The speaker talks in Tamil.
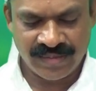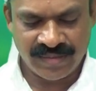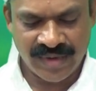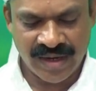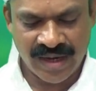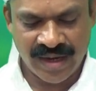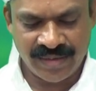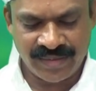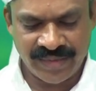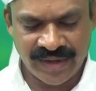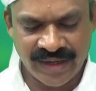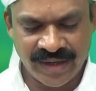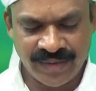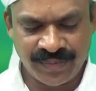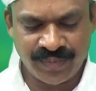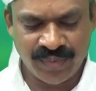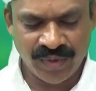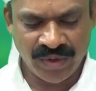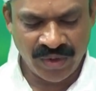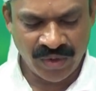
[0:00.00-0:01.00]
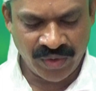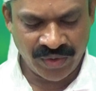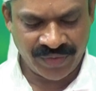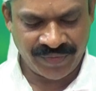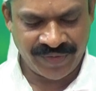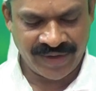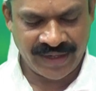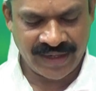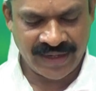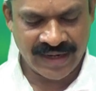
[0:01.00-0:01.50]
மாமர
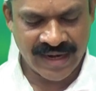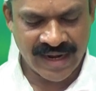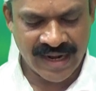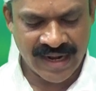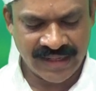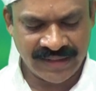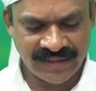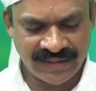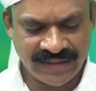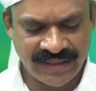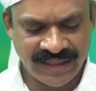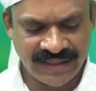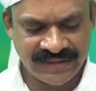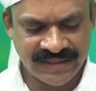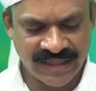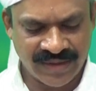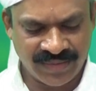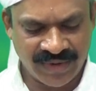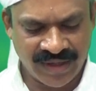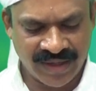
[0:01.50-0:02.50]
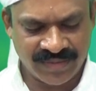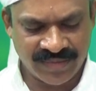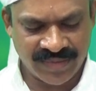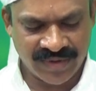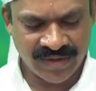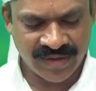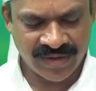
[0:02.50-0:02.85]
புல்லுருவி அத்தி சம்பளம்